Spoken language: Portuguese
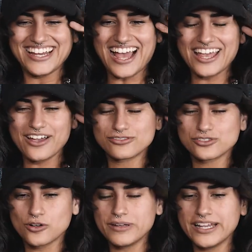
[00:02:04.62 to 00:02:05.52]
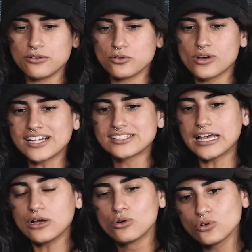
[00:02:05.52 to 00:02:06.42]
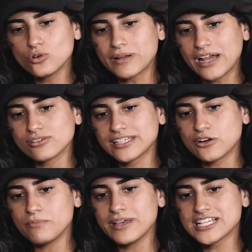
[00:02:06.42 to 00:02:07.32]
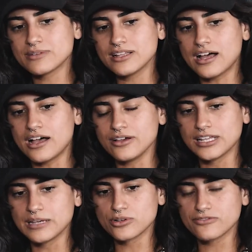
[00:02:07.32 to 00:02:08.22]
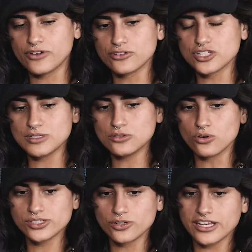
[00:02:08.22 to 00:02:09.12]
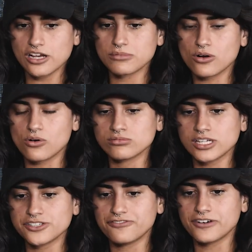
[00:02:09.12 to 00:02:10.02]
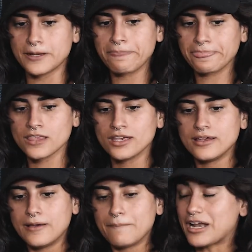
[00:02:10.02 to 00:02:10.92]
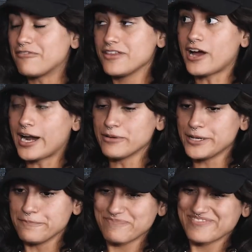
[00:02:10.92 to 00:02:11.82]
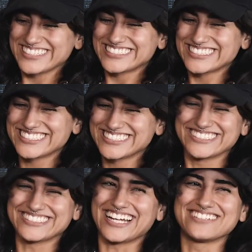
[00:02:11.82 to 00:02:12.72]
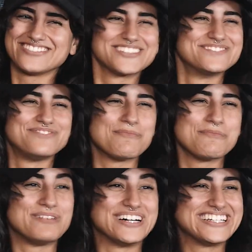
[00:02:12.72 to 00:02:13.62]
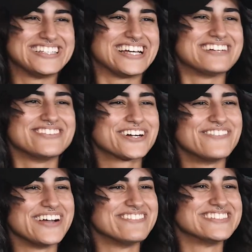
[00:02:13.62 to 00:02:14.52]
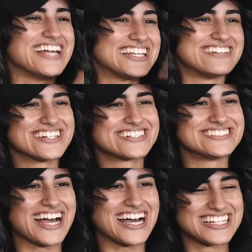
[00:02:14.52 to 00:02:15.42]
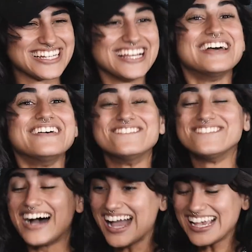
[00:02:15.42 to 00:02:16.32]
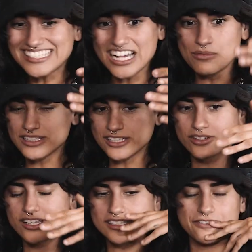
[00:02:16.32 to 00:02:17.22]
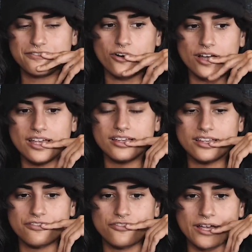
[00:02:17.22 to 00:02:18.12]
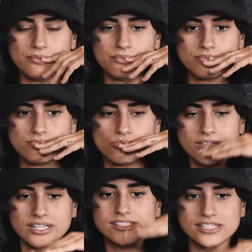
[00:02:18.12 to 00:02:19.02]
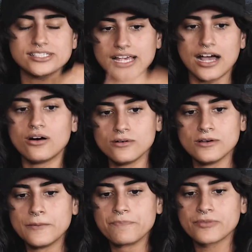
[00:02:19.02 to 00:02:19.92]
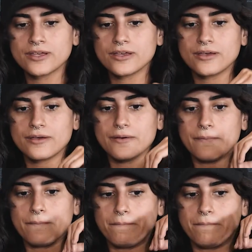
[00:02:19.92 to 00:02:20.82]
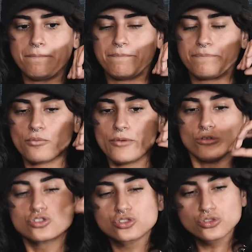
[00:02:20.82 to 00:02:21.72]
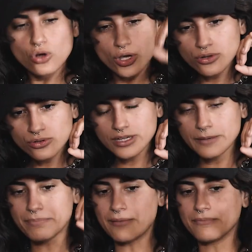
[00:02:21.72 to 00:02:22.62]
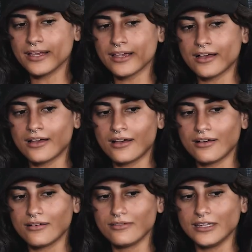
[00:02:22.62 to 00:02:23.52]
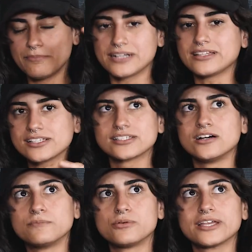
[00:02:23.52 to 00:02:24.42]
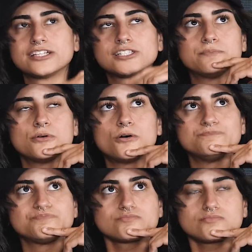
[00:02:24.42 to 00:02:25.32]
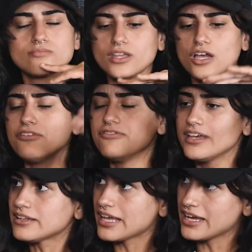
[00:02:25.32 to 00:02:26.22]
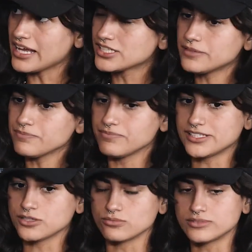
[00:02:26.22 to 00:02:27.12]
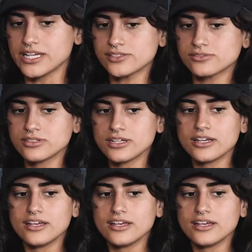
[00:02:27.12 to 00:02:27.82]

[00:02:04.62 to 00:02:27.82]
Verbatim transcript: E aí eu descobri um lugar seguro para eu ser eu mesma lá. Eu lembro que foi em 2012, eu criei uma conta de fã para Fit Harmony. tem nada a ver com pop punk, nada a ver com emo, nada Mas é uma das inspirações primordiais. Mas né? é uma das coisas que foi, que foi muito essencial pro meu sonho e pra minha libertação, porque tipo, eu vivia na igreja, nesse contexto,